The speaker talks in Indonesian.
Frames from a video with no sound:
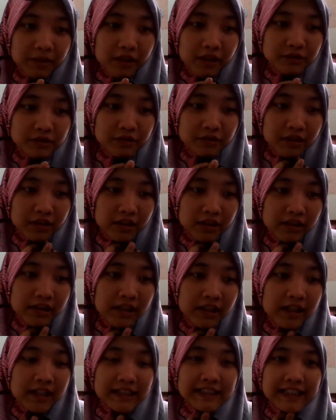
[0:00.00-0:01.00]
melanjutkan,
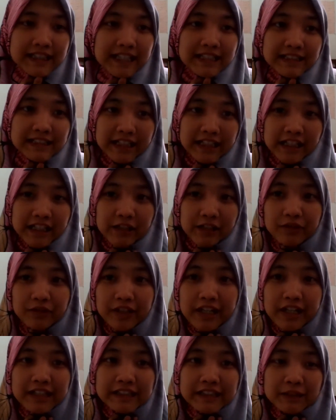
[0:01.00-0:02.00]
saya Zakia
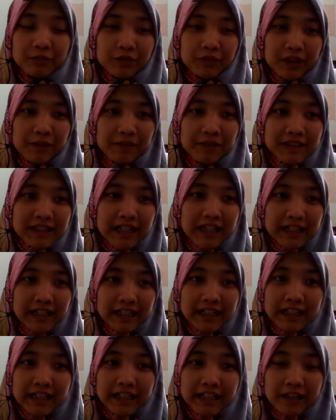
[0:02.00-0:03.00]
Wuriasi
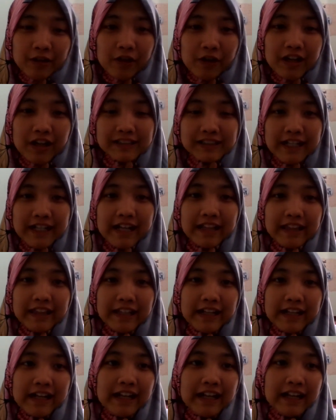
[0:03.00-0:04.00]
Sari koas
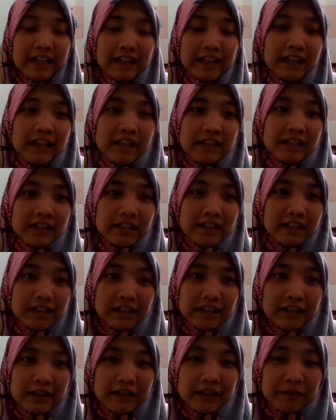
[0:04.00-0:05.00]
THTKL
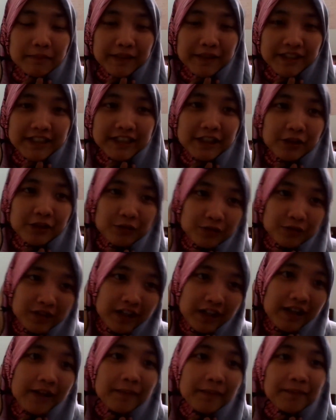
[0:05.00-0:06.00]
uh, eh, PJJ
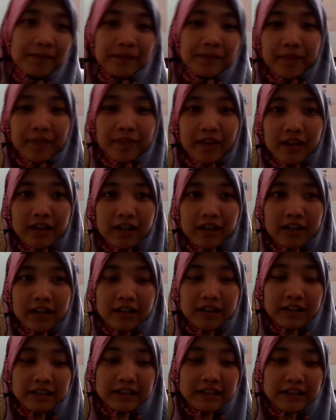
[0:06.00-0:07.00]
juga.
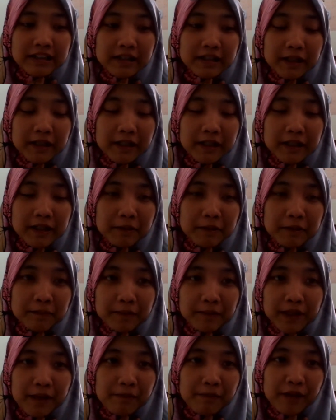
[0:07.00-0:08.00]
Uh,
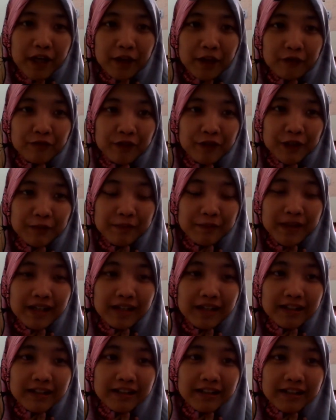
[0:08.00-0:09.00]
ingin menambahkan
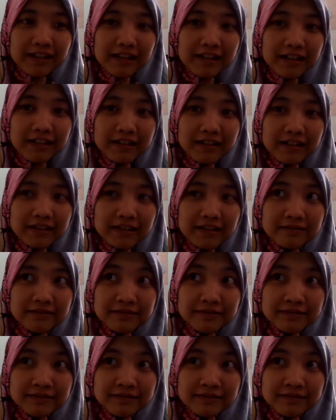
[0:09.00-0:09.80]
feedback, uh,